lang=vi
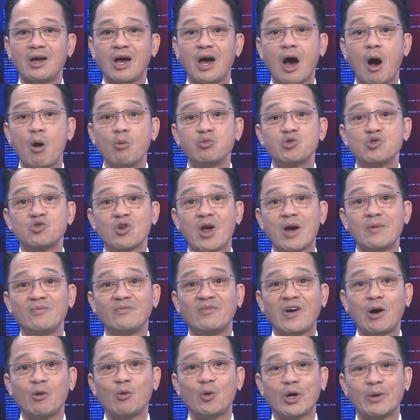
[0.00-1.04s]
ông Trump và
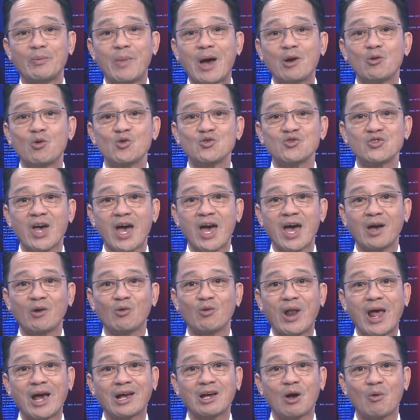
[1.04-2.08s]
Ủy ban Quốc gia của
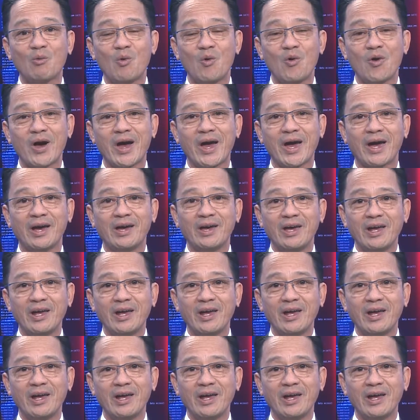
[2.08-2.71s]
Đảng Cộng Hòa